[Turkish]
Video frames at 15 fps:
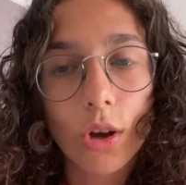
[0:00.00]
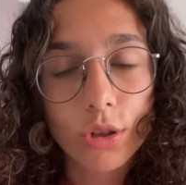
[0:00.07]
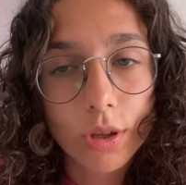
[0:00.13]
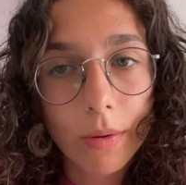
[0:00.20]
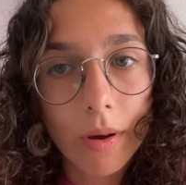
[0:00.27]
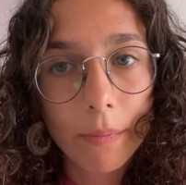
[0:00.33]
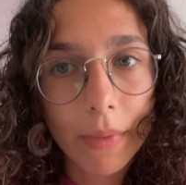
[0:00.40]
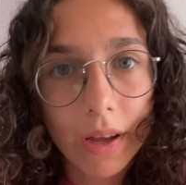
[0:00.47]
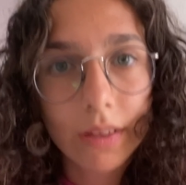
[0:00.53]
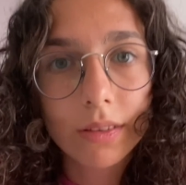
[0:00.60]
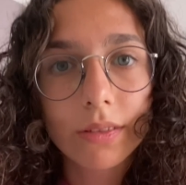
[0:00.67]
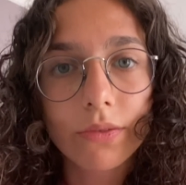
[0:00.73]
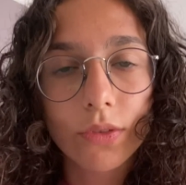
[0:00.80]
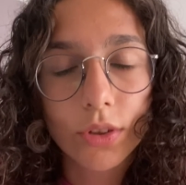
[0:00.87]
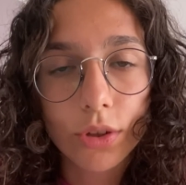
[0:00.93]
O zaman ben
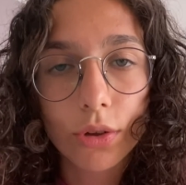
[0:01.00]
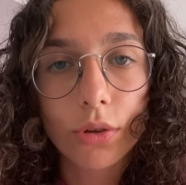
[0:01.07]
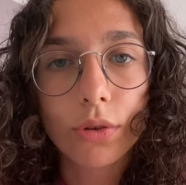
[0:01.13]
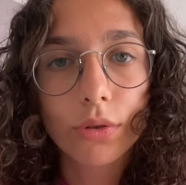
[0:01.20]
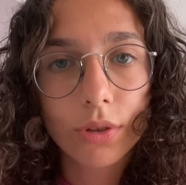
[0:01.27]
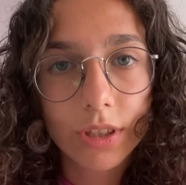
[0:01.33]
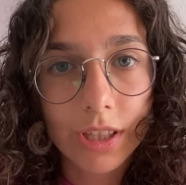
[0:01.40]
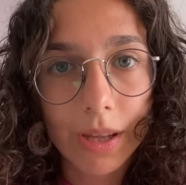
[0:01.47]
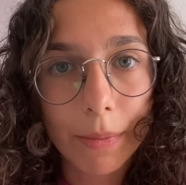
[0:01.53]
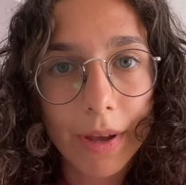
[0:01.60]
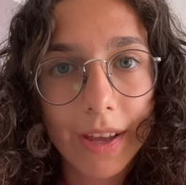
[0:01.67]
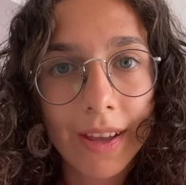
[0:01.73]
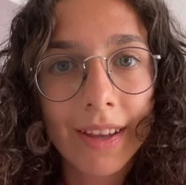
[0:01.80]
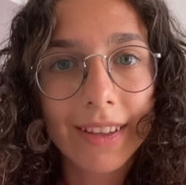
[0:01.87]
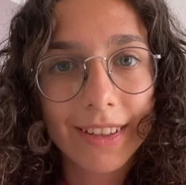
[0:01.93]
videoyu izlemeye